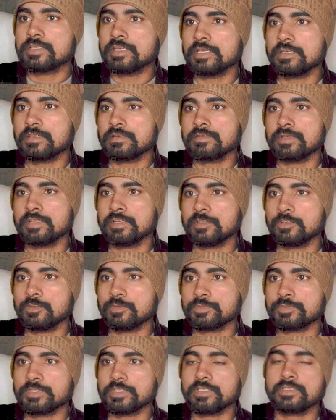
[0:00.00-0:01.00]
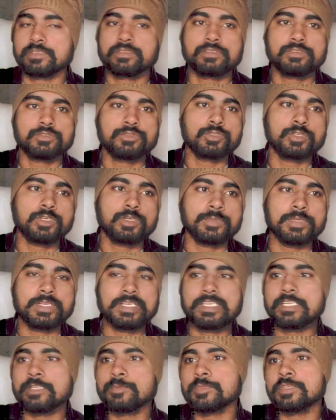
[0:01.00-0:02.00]
स्टार्ट वाला ऑप्शन जो हम
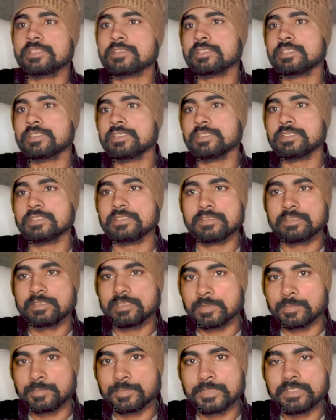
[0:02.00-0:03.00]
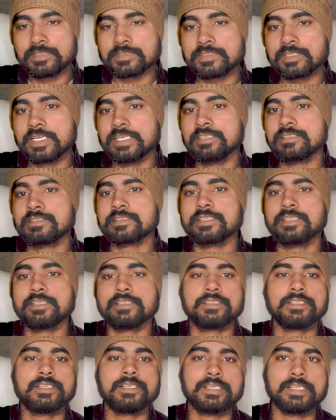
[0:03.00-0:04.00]
एनिमेशन अपनी स्लाइड्स के
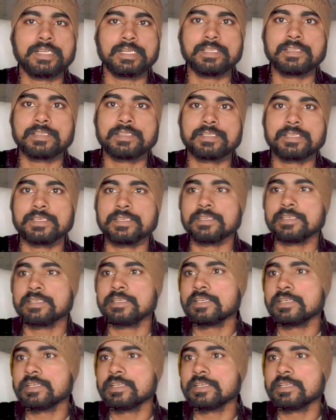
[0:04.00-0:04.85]
अंदर डालते हैं